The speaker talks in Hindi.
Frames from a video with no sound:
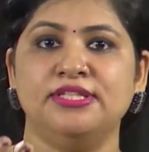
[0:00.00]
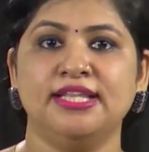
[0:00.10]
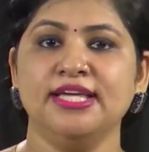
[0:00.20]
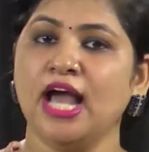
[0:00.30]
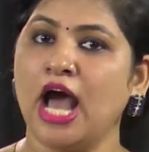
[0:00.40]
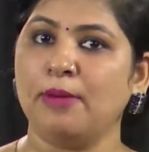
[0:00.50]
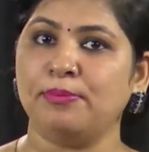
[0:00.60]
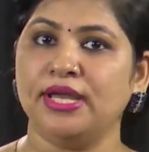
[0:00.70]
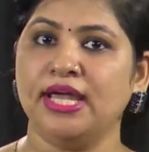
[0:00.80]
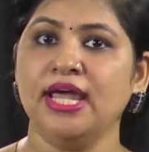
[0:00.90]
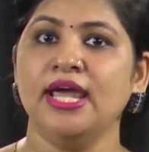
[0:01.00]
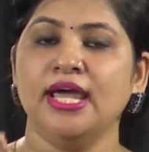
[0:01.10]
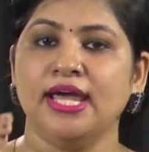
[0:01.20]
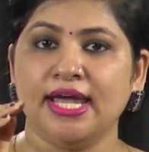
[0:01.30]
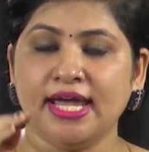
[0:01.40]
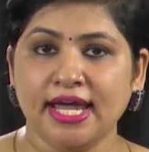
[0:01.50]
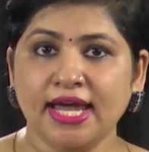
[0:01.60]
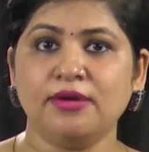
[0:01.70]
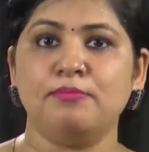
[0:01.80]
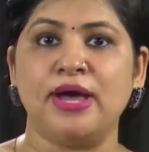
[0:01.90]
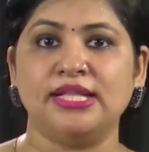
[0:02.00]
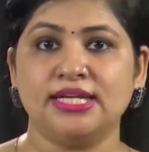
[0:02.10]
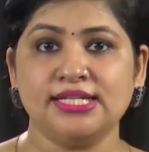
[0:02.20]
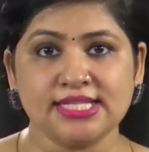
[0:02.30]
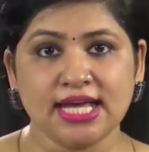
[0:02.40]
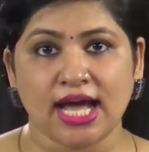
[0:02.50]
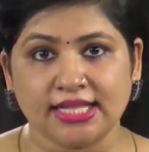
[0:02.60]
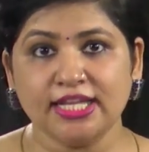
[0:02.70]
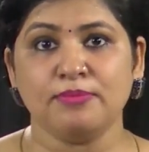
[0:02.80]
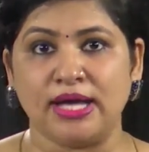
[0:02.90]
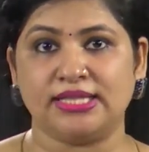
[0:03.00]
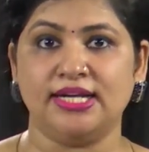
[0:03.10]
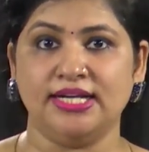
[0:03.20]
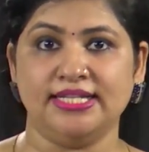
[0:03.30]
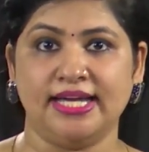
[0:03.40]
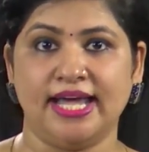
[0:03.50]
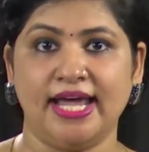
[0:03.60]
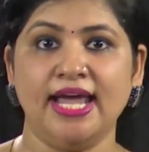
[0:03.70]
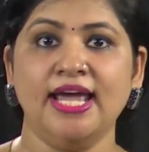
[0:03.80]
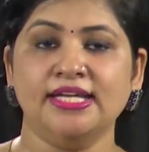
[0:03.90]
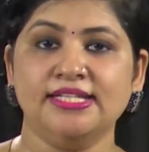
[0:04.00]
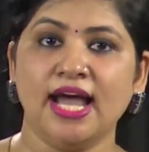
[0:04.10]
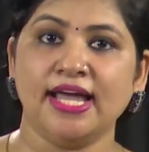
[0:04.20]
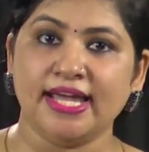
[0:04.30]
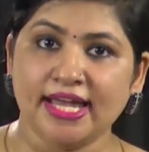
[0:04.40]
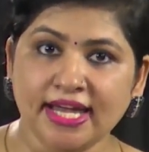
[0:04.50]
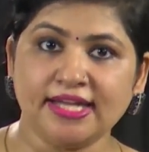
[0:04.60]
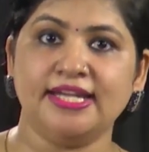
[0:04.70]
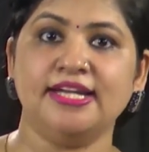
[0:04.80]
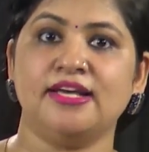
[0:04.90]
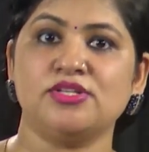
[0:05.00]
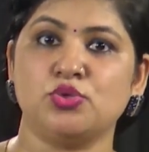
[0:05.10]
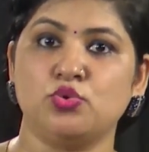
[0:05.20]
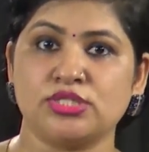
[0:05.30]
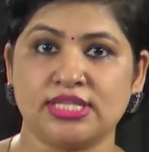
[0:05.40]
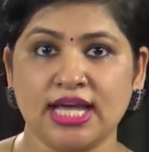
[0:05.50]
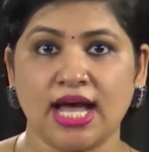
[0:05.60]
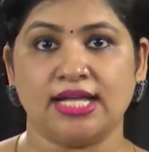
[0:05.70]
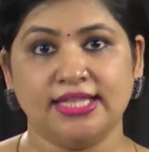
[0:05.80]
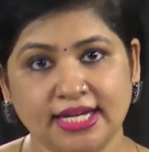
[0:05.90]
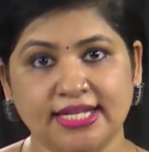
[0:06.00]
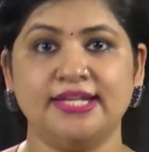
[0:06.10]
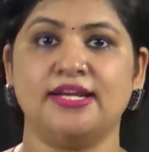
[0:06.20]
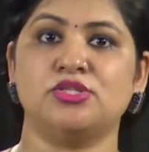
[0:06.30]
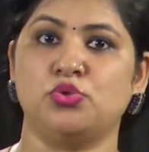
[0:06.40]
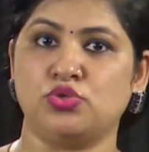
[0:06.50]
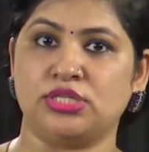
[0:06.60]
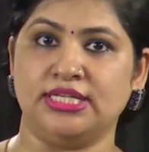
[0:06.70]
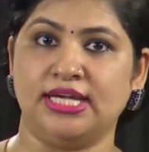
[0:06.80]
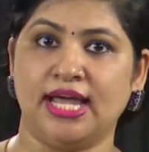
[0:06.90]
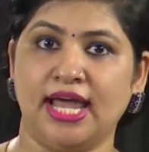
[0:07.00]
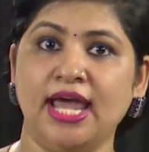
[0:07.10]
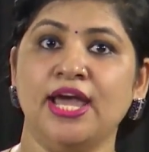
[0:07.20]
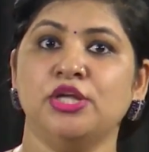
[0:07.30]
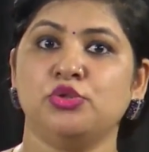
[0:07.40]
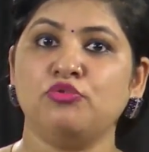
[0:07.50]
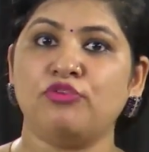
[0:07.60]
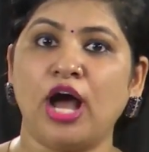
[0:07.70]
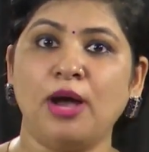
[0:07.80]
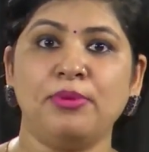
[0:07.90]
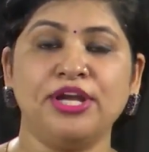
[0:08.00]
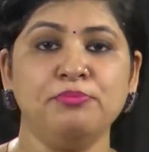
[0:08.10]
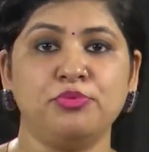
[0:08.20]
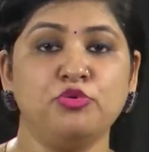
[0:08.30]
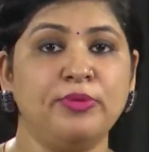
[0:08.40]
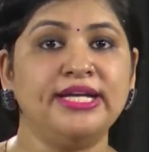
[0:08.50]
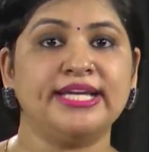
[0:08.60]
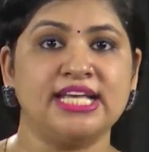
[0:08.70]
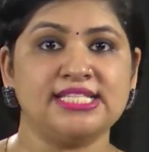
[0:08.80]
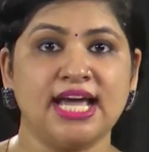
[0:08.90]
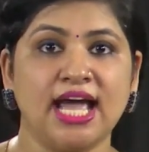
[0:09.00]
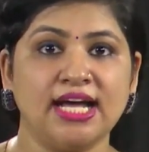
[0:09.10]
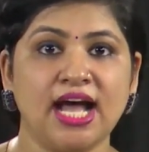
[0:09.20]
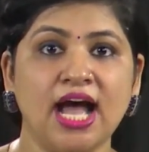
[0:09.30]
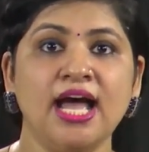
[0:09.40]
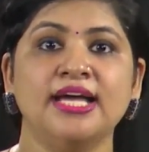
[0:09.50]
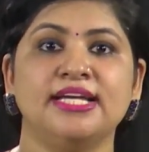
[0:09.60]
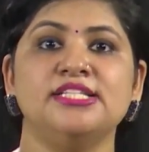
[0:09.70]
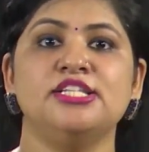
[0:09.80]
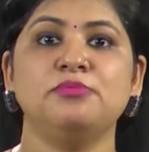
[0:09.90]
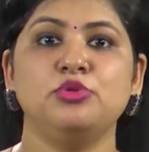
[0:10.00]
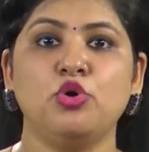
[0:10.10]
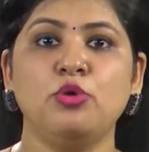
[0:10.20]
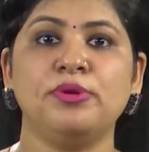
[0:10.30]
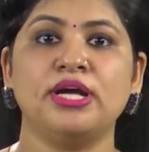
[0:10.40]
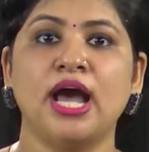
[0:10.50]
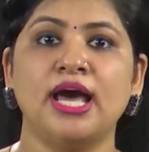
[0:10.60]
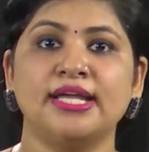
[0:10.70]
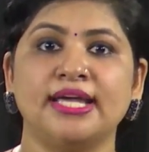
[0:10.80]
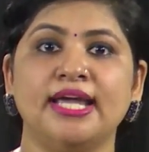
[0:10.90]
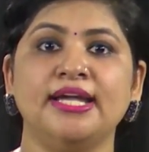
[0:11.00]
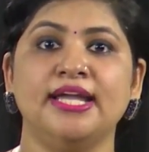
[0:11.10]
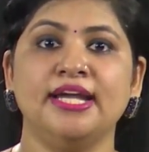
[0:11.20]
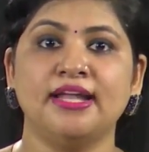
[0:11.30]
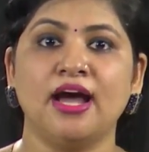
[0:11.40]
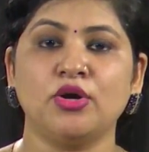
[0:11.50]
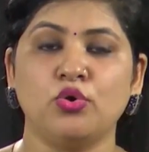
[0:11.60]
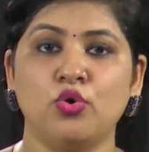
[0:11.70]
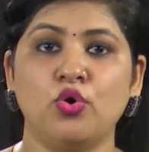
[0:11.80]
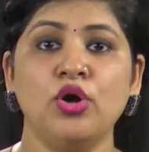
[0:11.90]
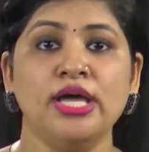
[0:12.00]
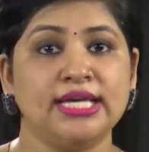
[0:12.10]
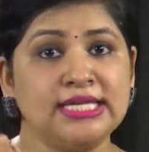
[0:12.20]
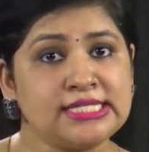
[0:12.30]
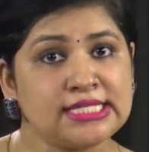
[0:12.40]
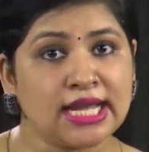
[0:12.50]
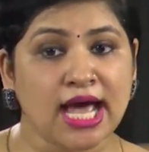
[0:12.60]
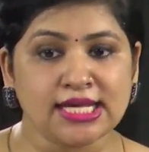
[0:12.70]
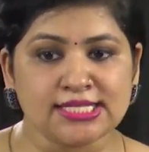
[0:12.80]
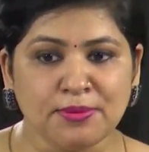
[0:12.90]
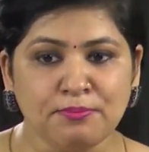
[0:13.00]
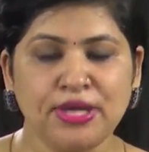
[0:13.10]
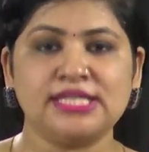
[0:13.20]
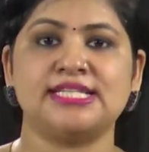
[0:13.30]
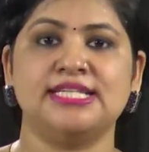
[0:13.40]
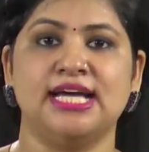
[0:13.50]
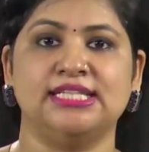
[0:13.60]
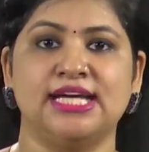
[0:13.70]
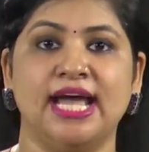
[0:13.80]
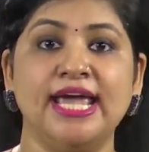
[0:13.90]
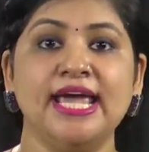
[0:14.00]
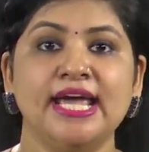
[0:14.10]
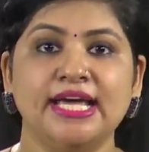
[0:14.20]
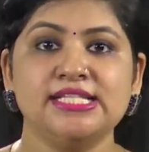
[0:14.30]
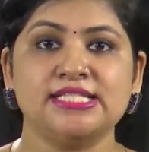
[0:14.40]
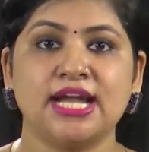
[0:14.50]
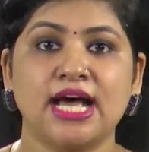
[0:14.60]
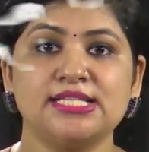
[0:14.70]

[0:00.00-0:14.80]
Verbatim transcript: यदि आपने एक मेथड से अधिक मेथड लिए हैं या एक डेटा सोर्स से अधिक डेटा सोर्स लिए हैं तो वहाँ पर इम्प्रूवमेंट कैसे आएगा कि जब दो प्रकार के डेटा को इस तरह से मिक्स किया जाए इस तरह